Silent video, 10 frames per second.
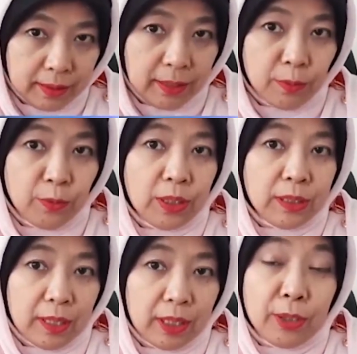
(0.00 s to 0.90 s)
ilmu
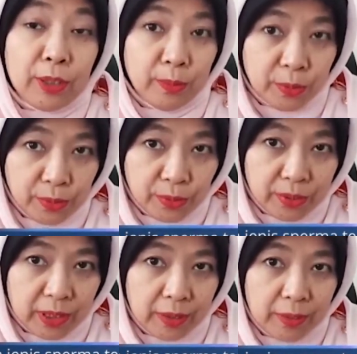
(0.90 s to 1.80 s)
kesehatan
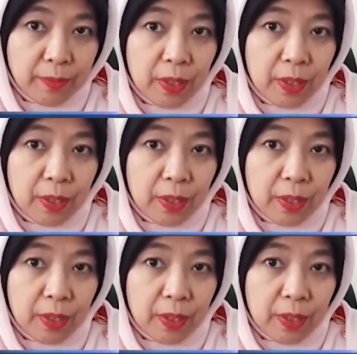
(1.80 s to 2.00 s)
reproduksi hmm.